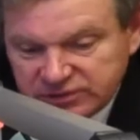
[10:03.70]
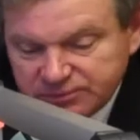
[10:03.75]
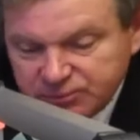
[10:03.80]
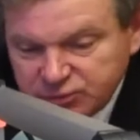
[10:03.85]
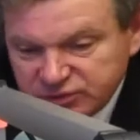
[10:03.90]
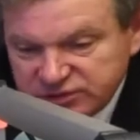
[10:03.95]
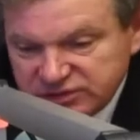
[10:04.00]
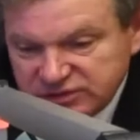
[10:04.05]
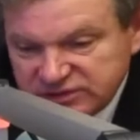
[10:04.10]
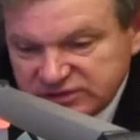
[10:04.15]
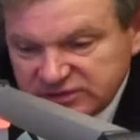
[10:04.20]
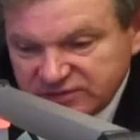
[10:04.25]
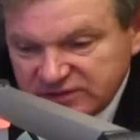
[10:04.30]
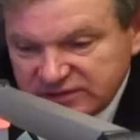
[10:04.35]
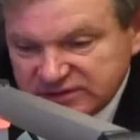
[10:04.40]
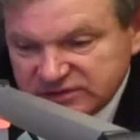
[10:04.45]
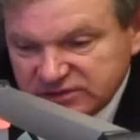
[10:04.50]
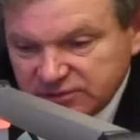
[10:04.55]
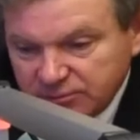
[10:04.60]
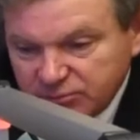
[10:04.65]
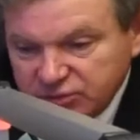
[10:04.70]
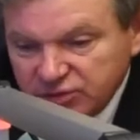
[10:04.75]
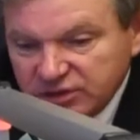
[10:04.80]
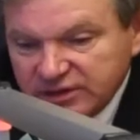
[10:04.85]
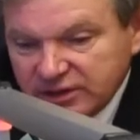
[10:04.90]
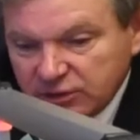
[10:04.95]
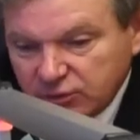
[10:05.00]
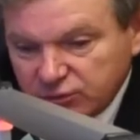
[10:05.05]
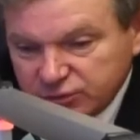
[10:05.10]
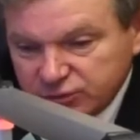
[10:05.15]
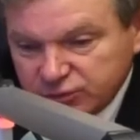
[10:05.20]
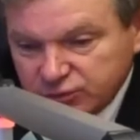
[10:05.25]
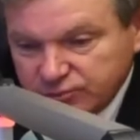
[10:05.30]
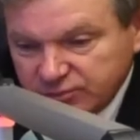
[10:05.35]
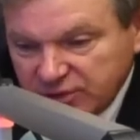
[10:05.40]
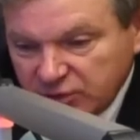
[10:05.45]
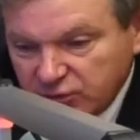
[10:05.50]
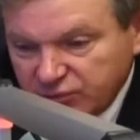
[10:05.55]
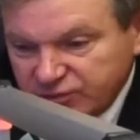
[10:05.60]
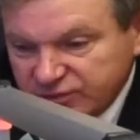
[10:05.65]
opozycja właśnie była jako
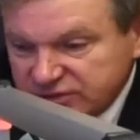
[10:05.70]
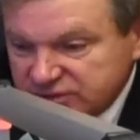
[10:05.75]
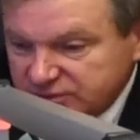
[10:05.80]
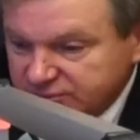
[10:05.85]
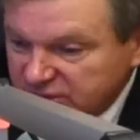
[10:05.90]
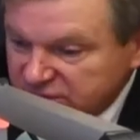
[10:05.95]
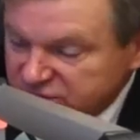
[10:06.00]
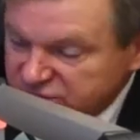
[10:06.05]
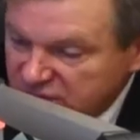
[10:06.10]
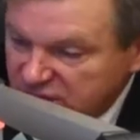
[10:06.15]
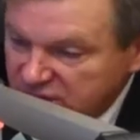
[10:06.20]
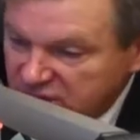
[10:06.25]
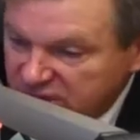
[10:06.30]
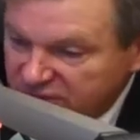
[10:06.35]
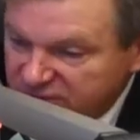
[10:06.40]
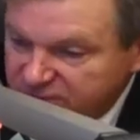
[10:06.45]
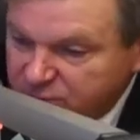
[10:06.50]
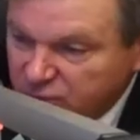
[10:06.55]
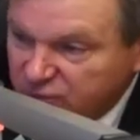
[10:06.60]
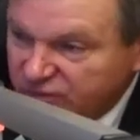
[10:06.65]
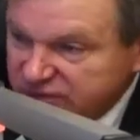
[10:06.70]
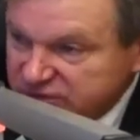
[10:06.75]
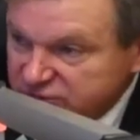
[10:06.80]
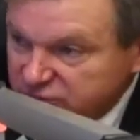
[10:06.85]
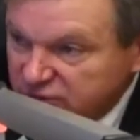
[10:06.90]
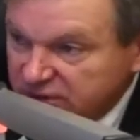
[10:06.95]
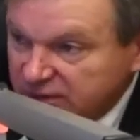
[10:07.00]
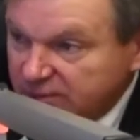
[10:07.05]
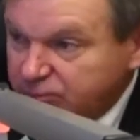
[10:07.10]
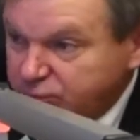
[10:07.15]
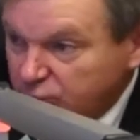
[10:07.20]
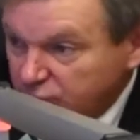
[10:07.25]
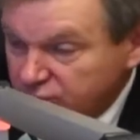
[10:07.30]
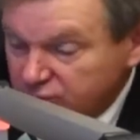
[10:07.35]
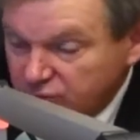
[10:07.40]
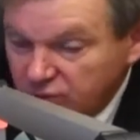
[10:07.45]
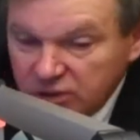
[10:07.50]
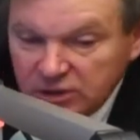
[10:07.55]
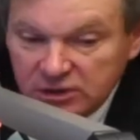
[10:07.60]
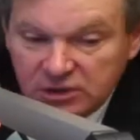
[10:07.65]
siódmego wicemarszałka wprowadzona po
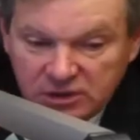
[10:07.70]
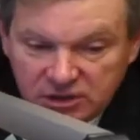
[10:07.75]
to